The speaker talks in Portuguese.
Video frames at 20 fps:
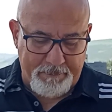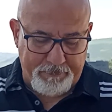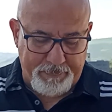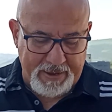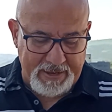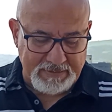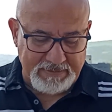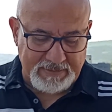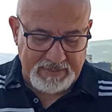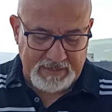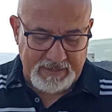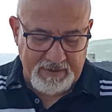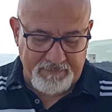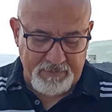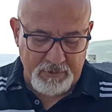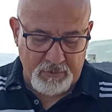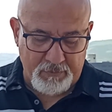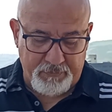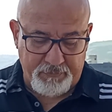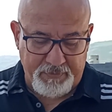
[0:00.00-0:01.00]
a pesca que
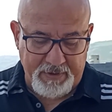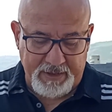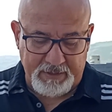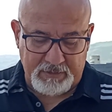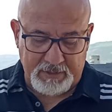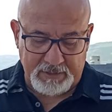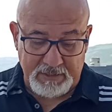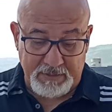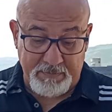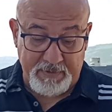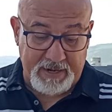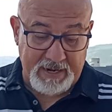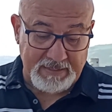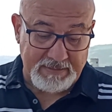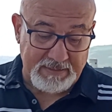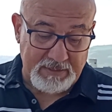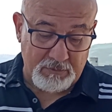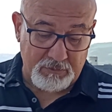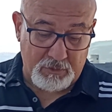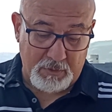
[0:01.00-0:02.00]
haviam feito, a
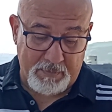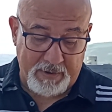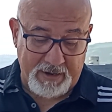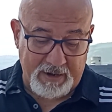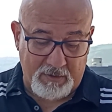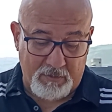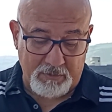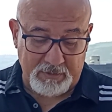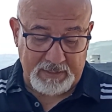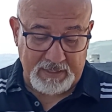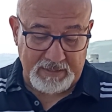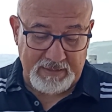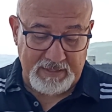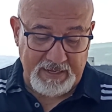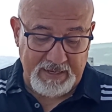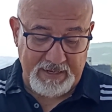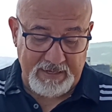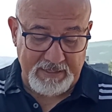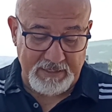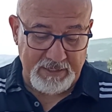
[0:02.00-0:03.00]
admiração tomara conta
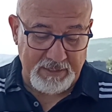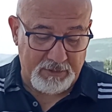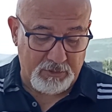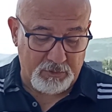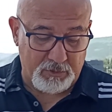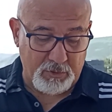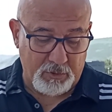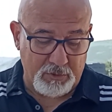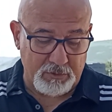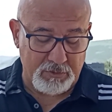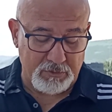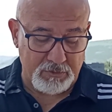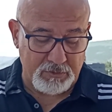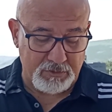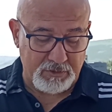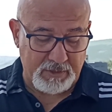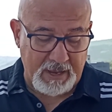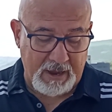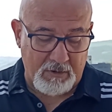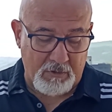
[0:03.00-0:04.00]
dele e de todos
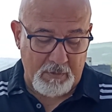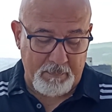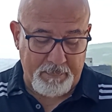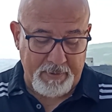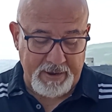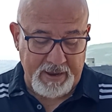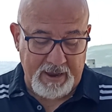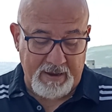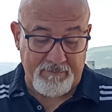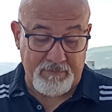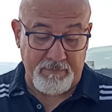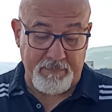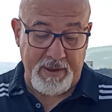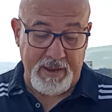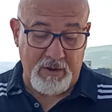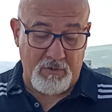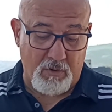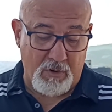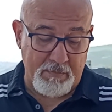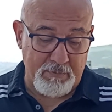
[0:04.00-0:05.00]
os que acompanhavam,
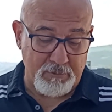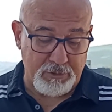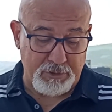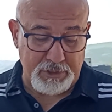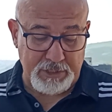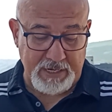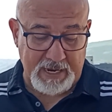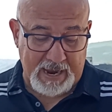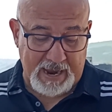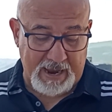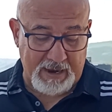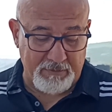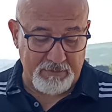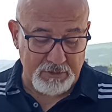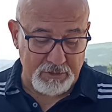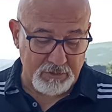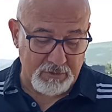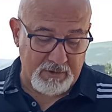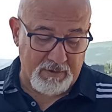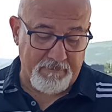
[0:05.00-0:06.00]
bem como
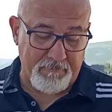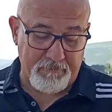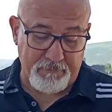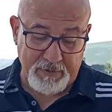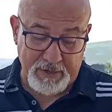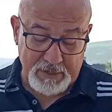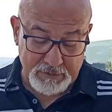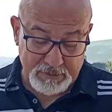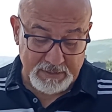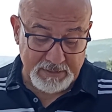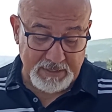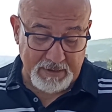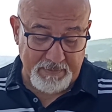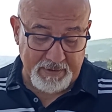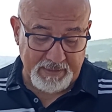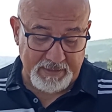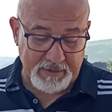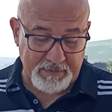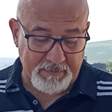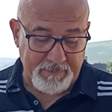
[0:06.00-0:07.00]
Tiago e João, filhos de
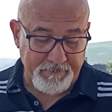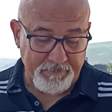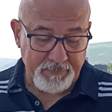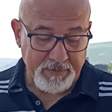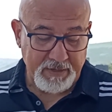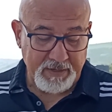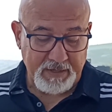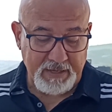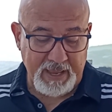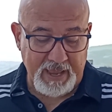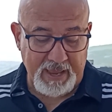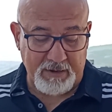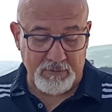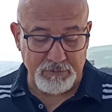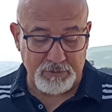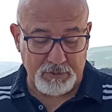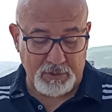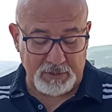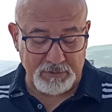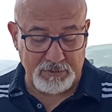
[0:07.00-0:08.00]
Zebedeu, que
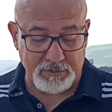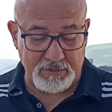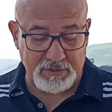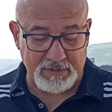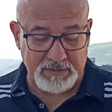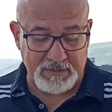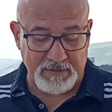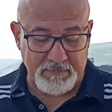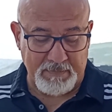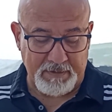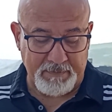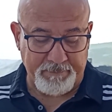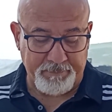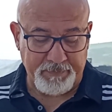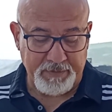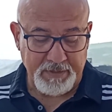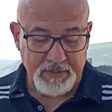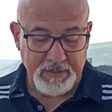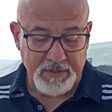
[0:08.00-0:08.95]
eram sócios de Simão.